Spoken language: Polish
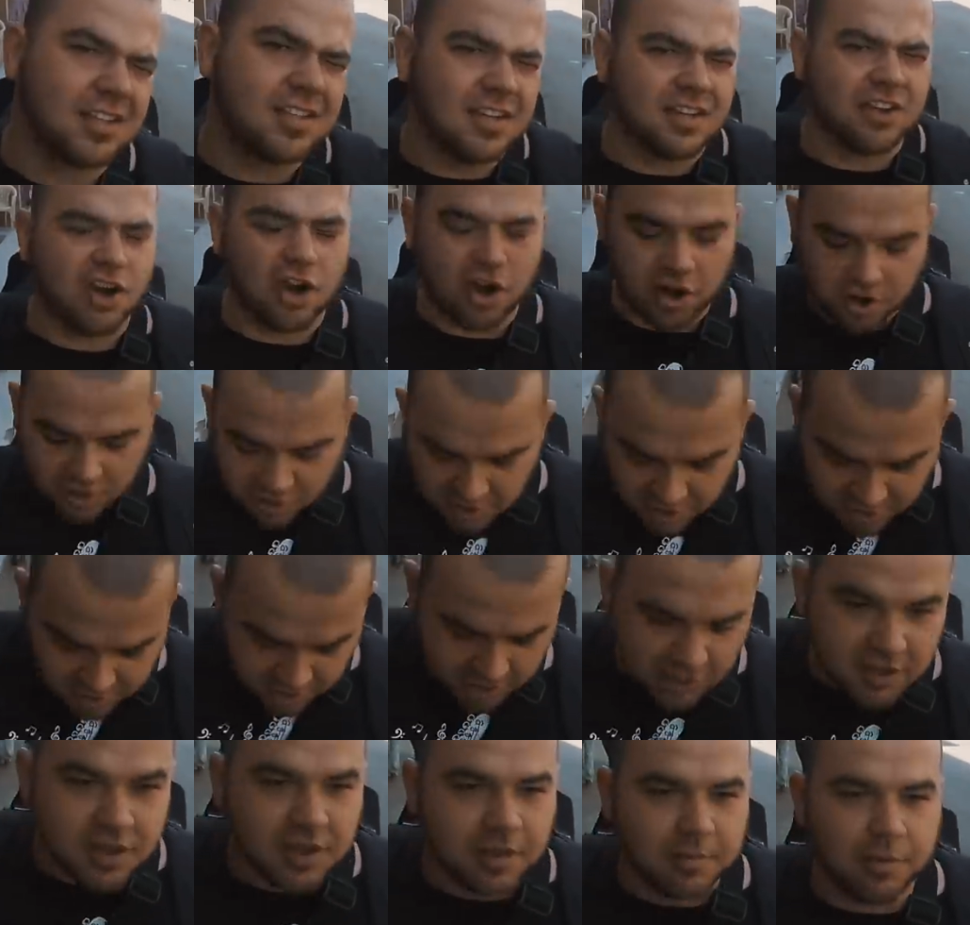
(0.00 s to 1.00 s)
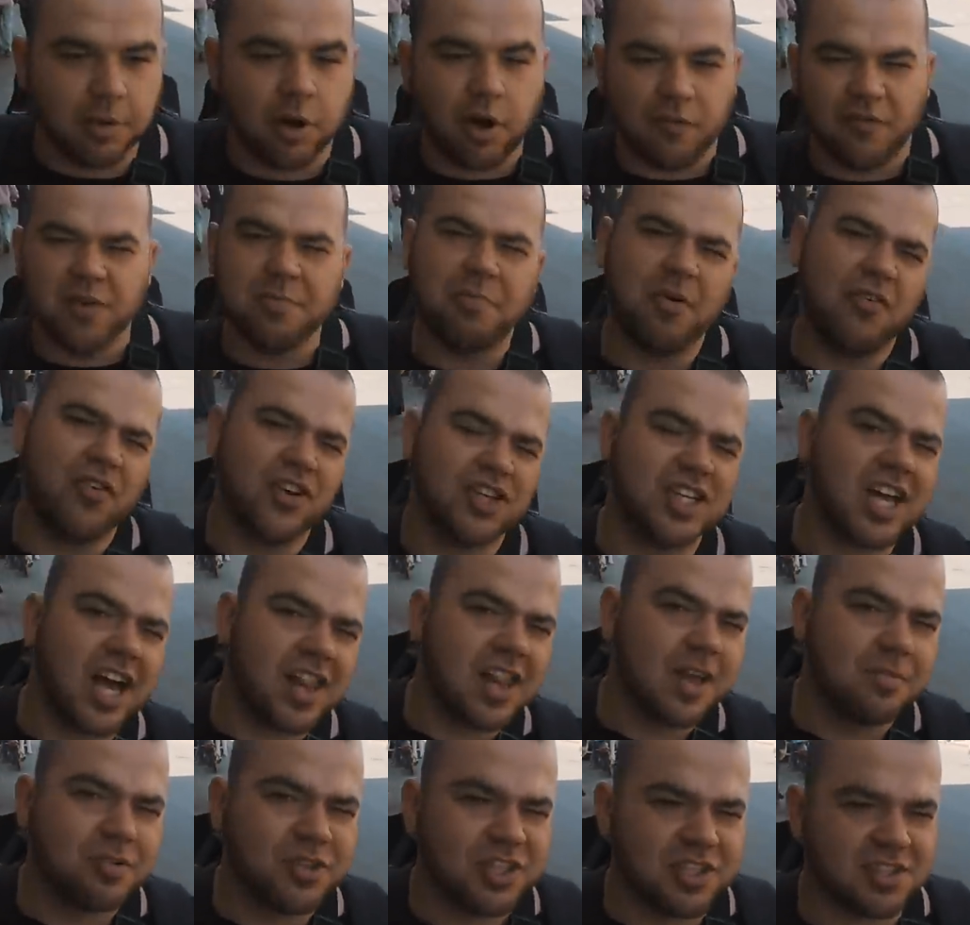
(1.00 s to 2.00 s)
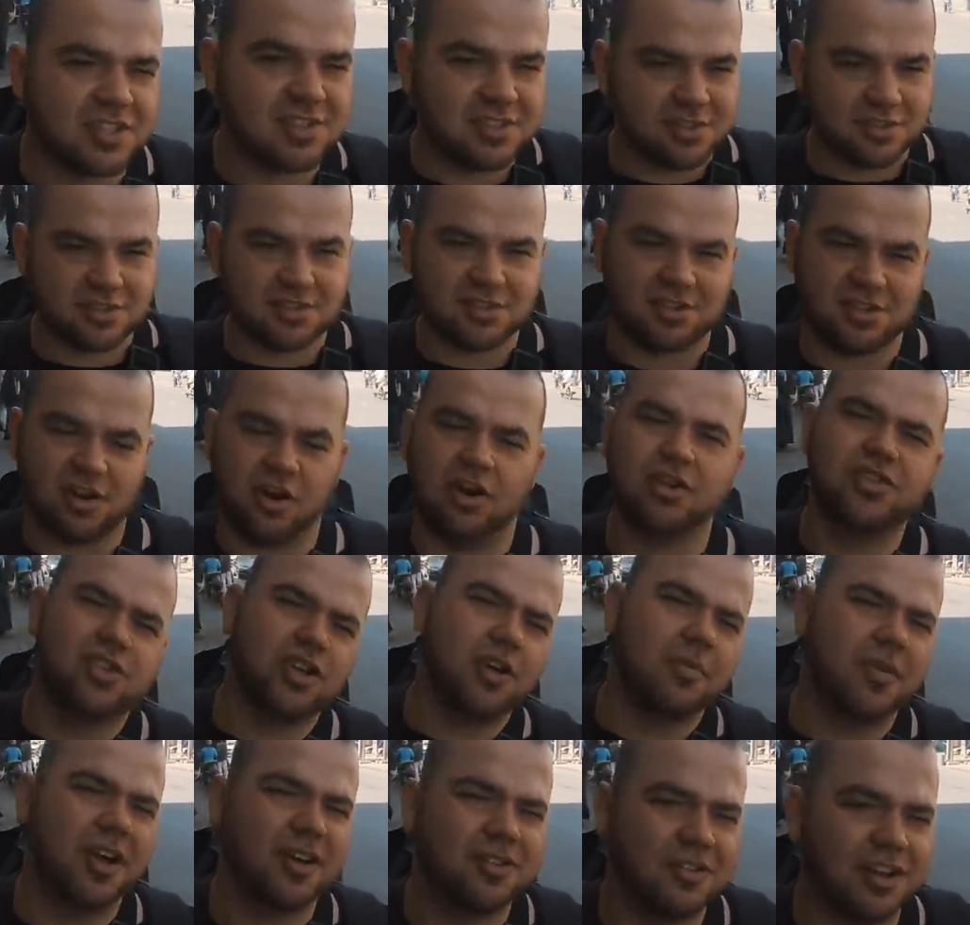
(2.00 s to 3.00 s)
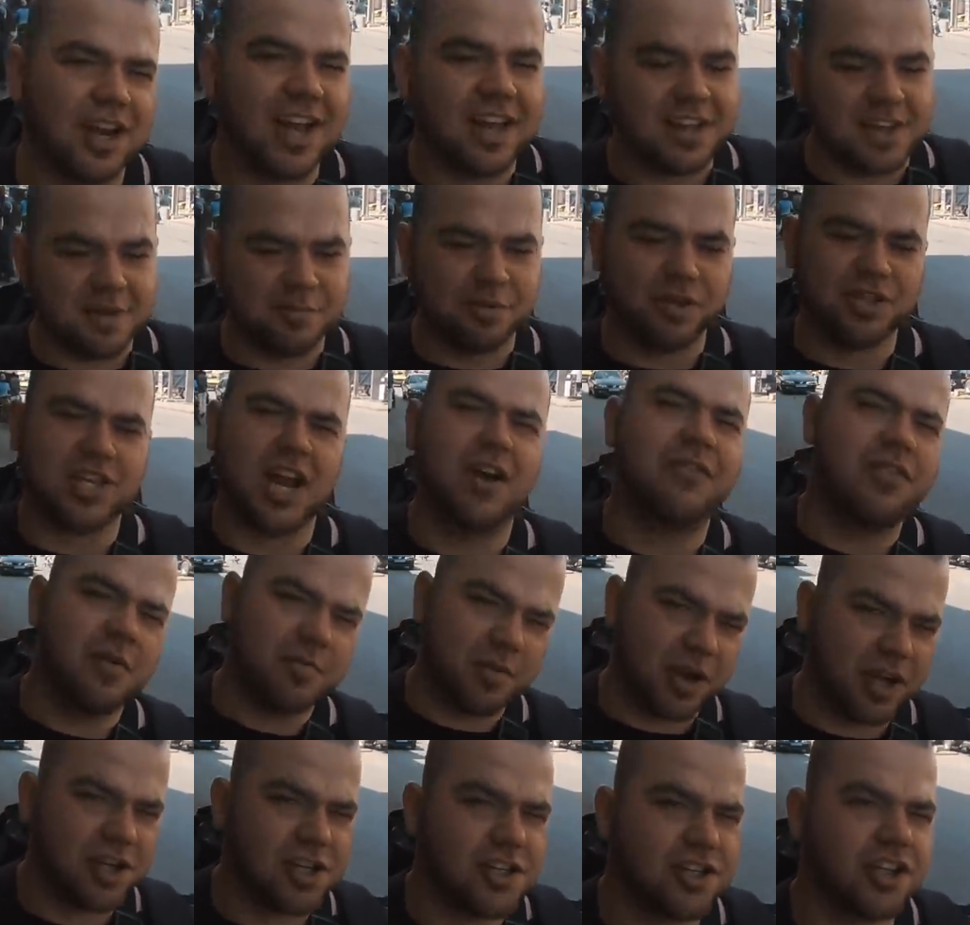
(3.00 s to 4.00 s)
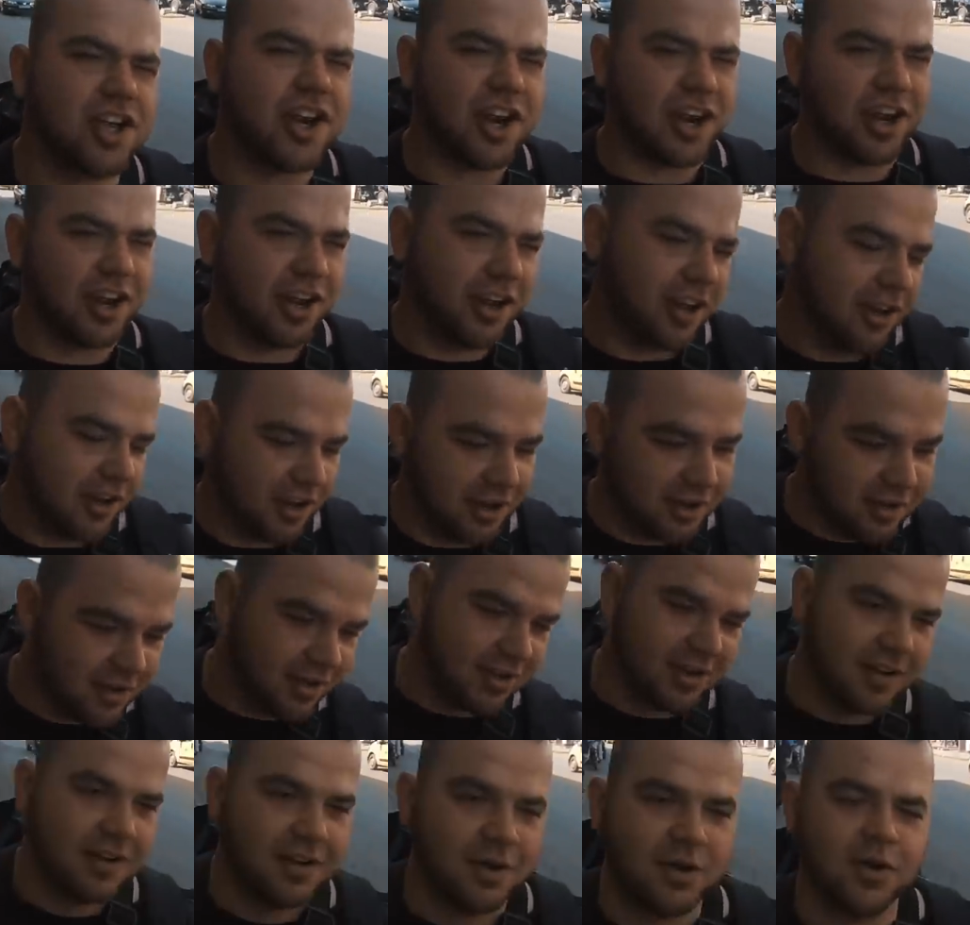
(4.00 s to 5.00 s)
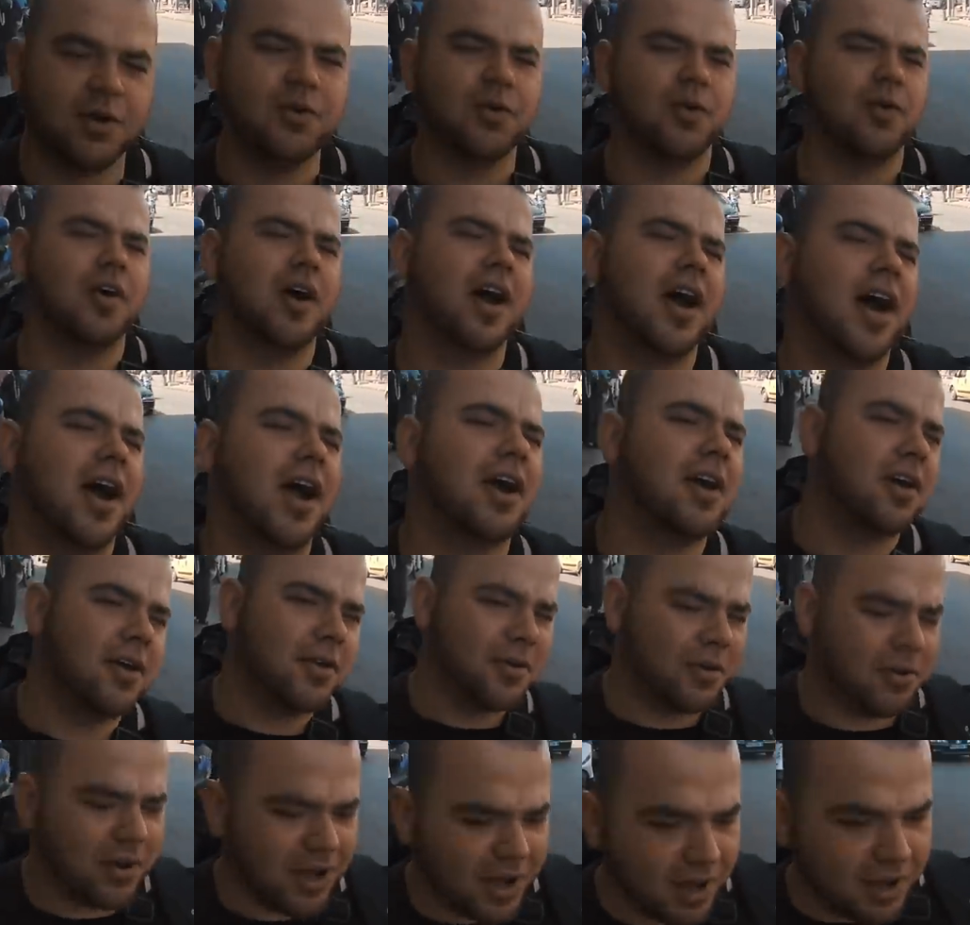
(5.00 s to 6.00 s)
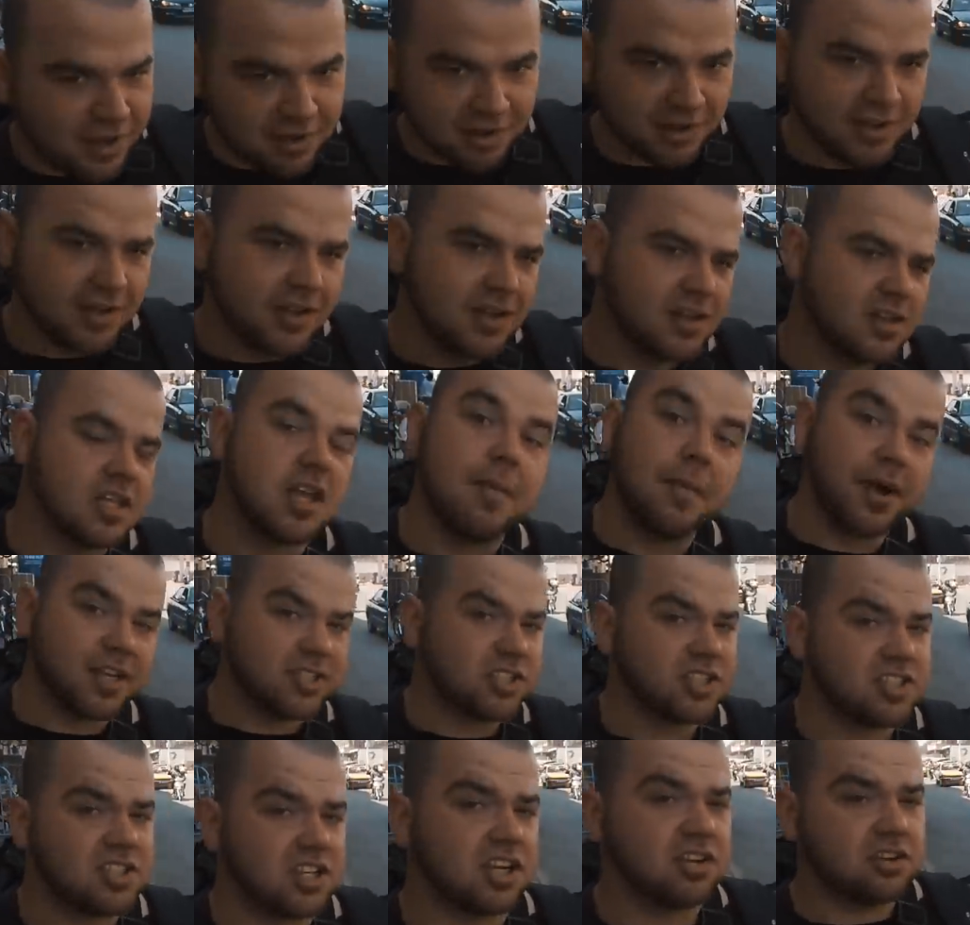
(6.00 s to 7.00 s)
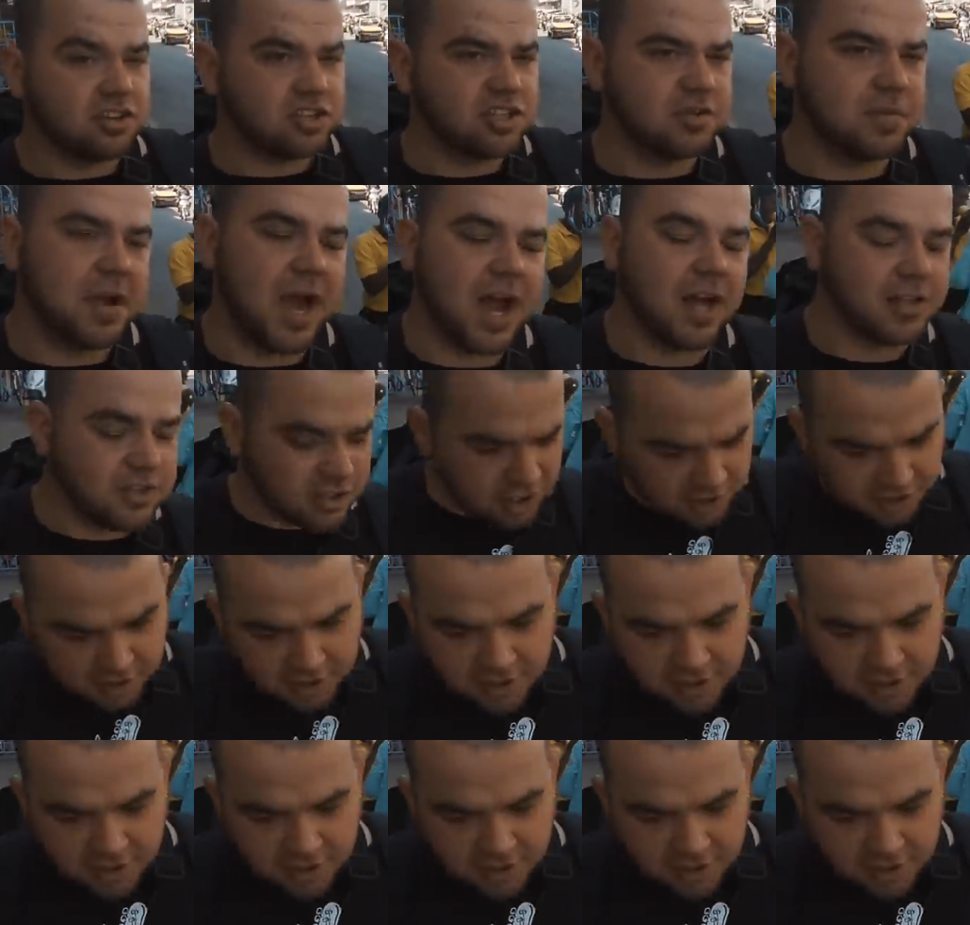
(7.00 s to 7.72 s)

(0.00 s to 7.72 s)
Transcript: tylko wypowiedziane przez osobę, która nie potrafi powiedzieć ry chłe, chłe. Nie ma się z czego śmiać.